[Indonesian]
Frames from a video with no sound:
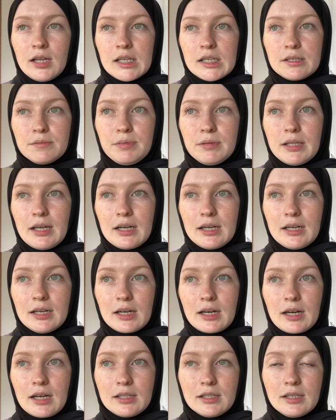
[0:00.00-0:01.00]
sebenarnya
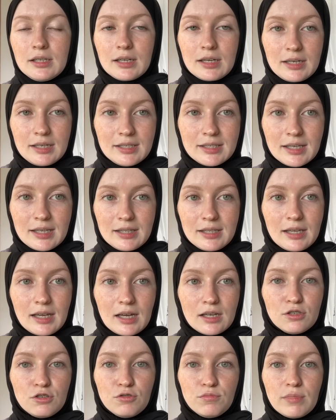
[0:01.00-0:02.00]
kan Kristen
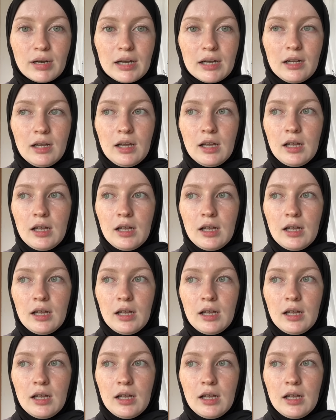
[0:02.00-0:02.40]
ya cuma